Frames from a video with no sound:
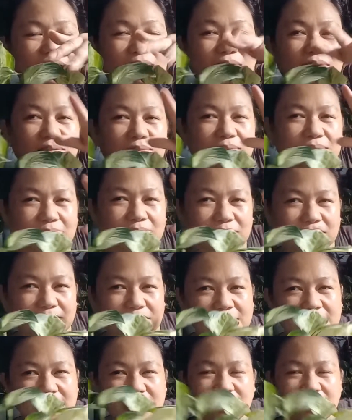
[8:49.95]
Yung,
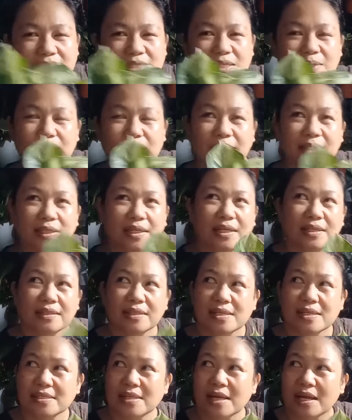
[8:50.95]
minsan kasi pag
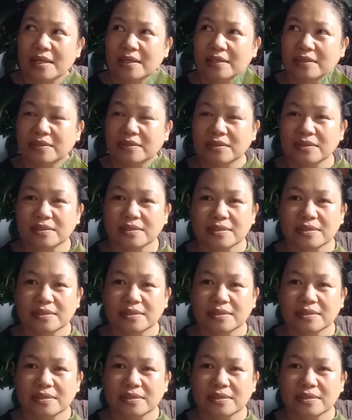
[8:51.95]
direkta sa ano,